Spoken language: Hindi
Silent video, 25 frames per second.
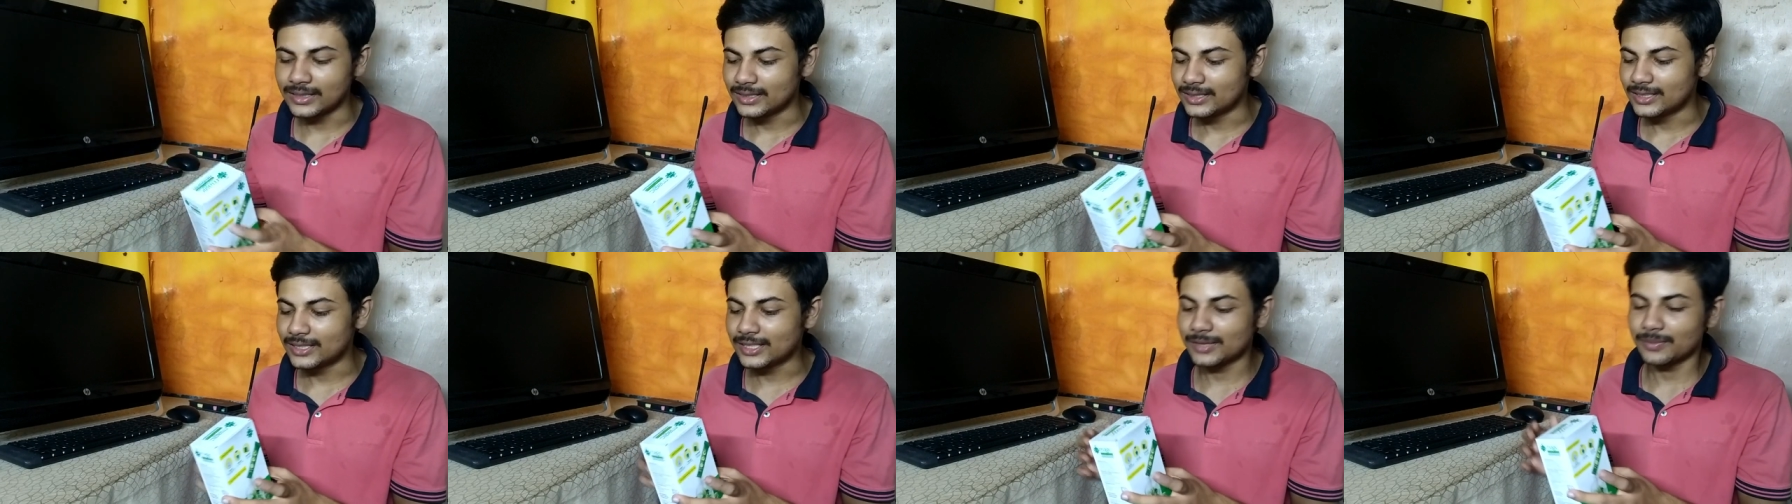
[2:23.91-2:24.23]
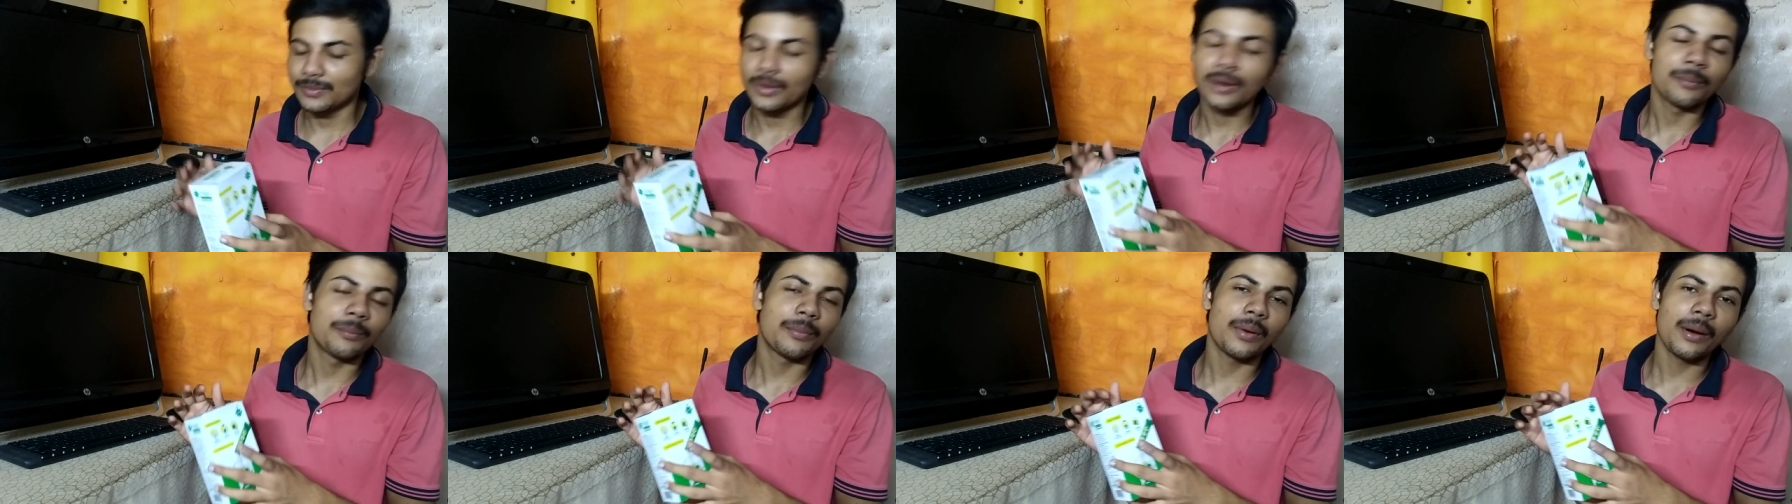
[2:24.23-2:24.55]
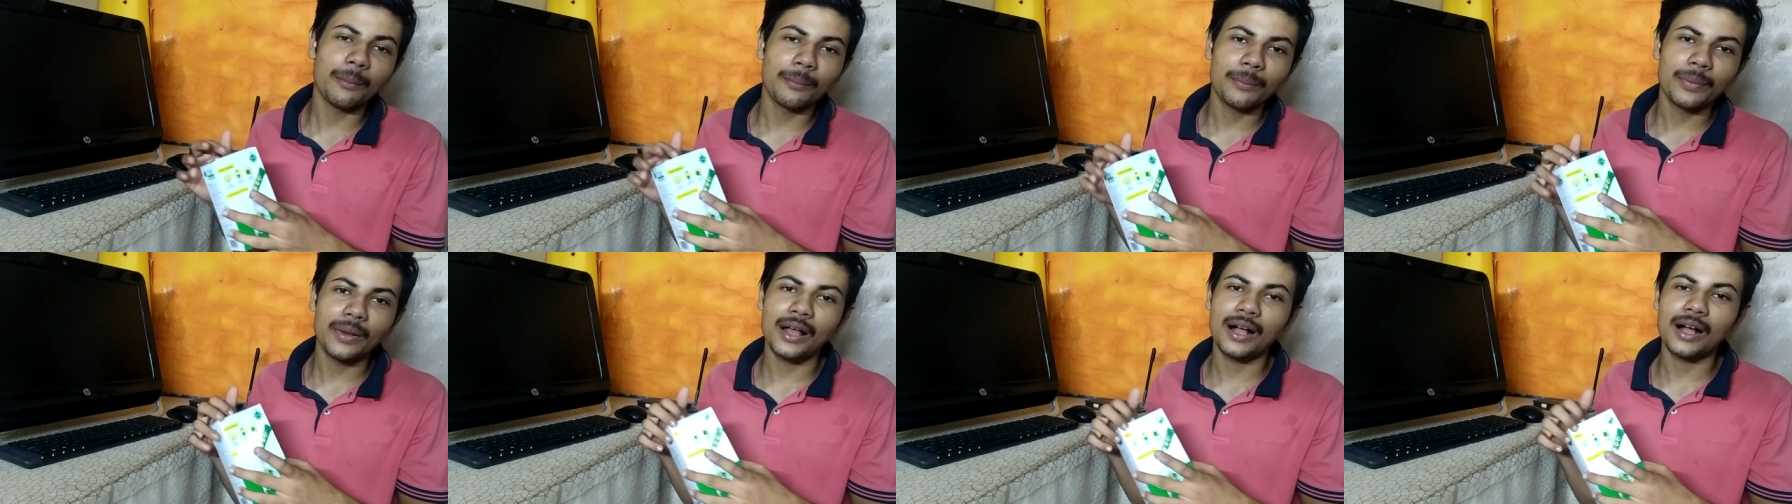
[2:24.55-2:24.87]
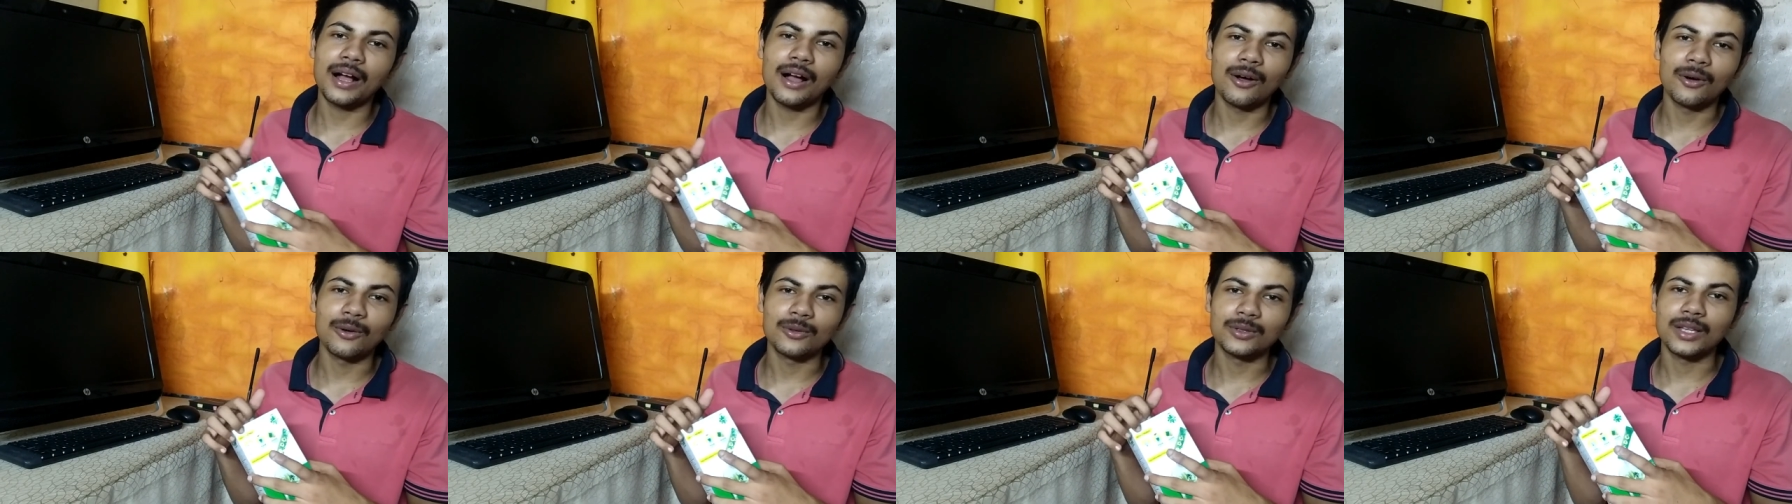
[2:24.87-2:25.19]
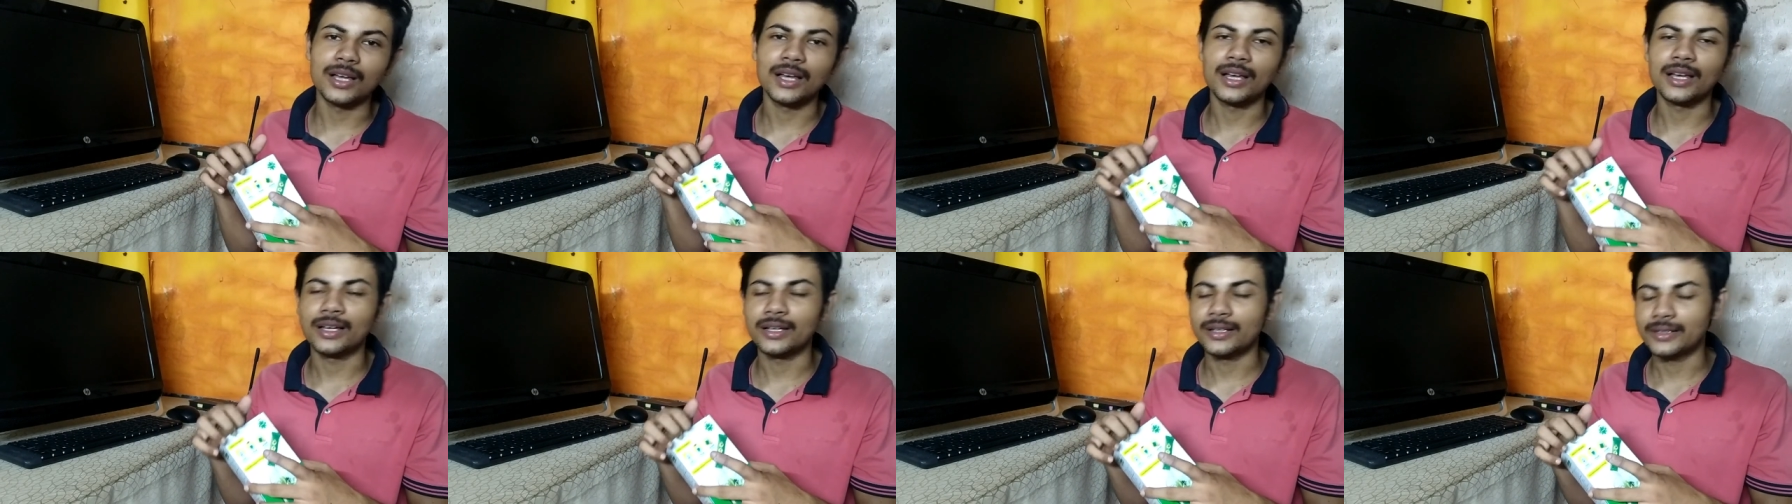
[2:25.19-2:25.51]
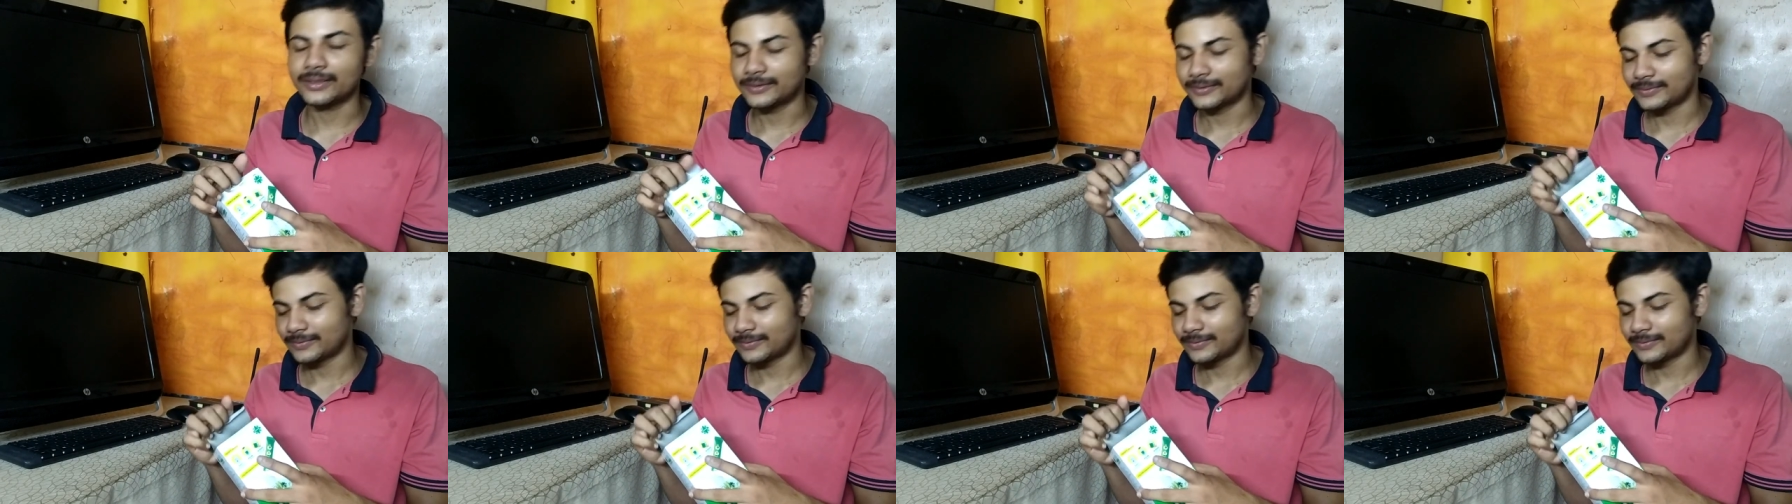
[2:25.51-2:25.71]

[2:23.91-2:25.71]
जिसमें पंप लगा होता है